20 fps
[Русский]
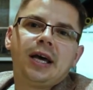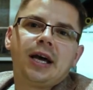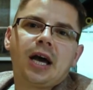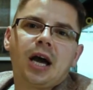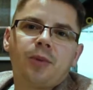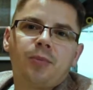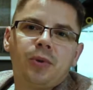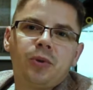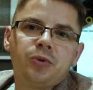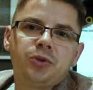
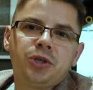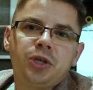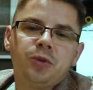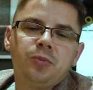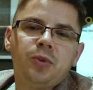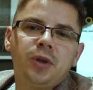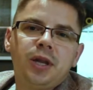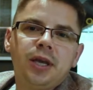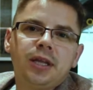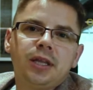Как получить
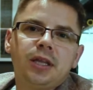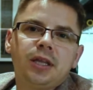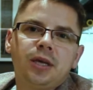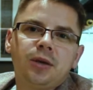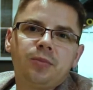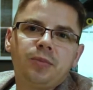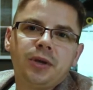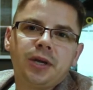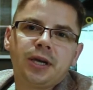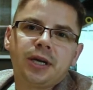
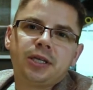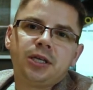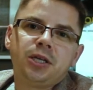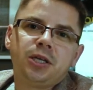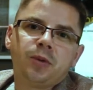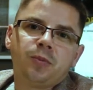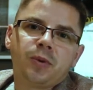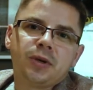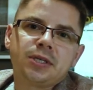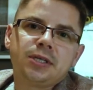билеты,
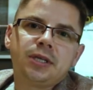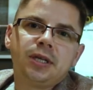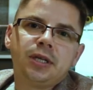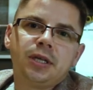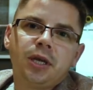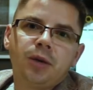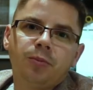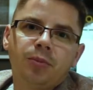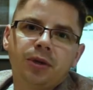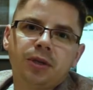переходите по
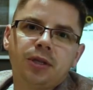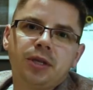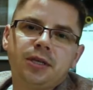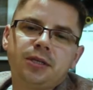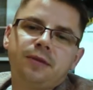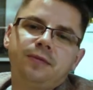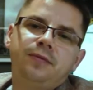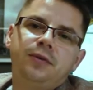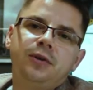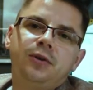ссылке под
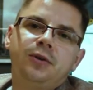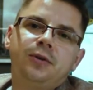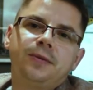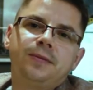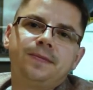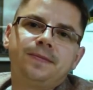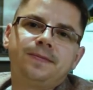этим видео.